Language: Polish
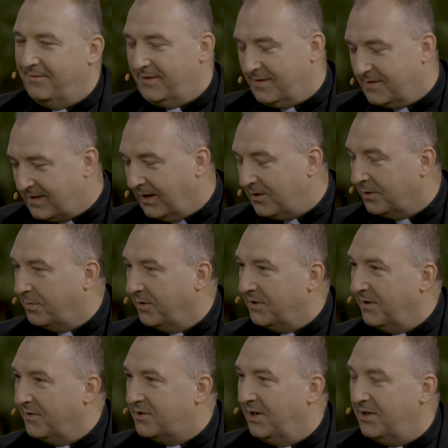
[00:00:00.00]
Stali
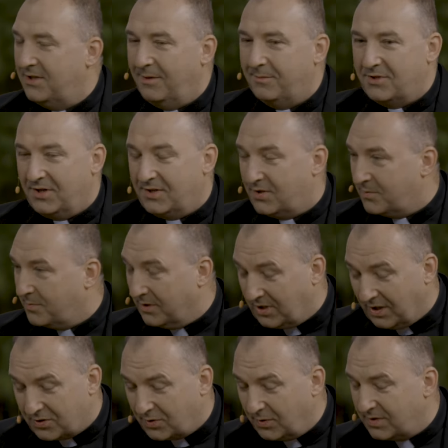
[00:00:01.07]
odpowiednio wcześniej,
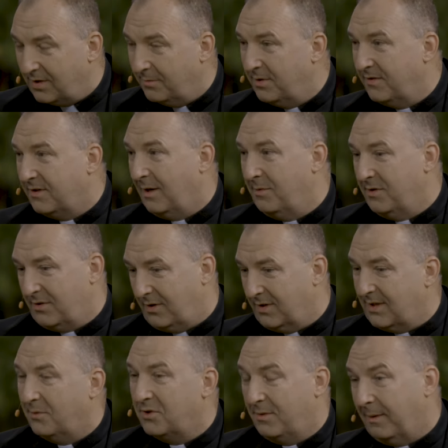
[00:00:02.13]
przyszedł szóstą, byli w kaplicy,
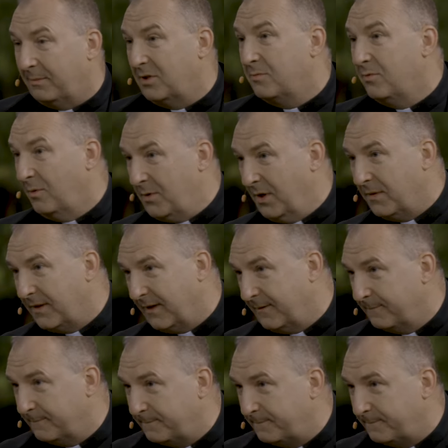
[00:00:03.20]
okazało się, papież było piątej.